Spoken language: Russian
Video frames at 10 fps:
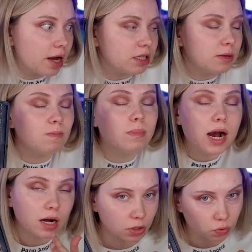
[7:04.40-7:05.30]
они
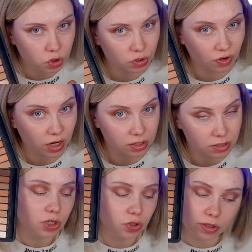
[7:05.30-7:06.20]
мягко
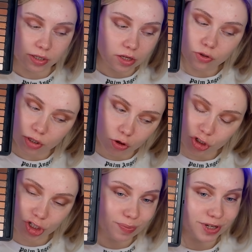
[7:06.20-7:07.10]
тушевались. Что-то я не той
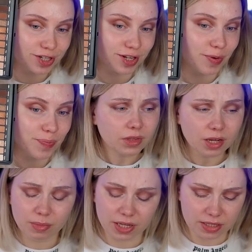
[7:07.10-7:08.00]
дорожкой пошла.
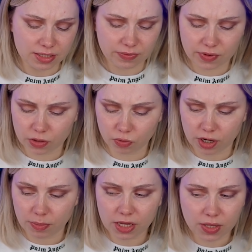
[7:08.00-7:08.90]
Блин, не советую
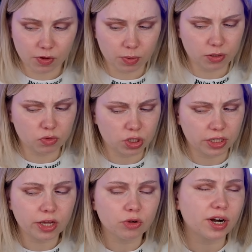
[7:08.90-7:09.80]
для матовых, потому что
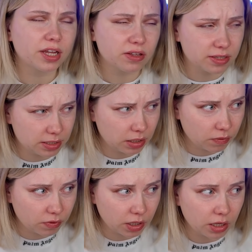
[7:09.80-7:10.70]
я ее ранее
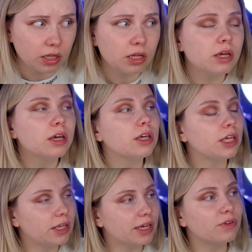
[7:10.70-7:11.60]
тестировала,
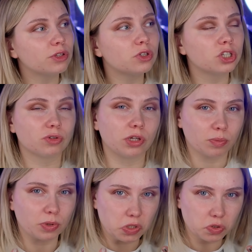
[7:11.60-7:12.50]
и я вот тоже вот
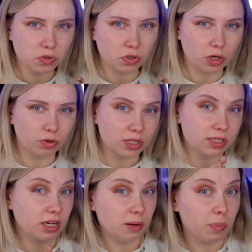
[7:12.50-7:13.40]
это почувствовала, какое-то
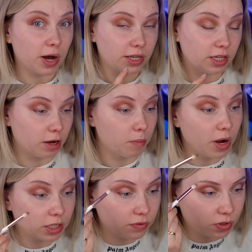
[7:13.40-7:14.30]
залипание
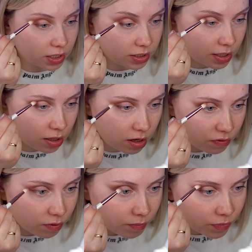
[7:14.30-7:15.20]
матовых
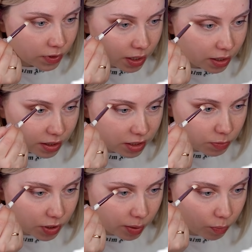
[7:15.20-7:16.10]
оттенков. И
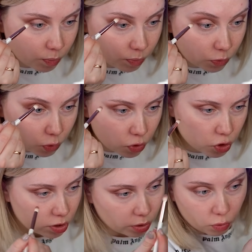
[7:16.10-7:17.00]
теперь я
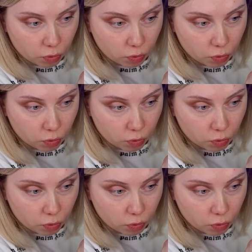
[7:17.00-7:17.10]
точно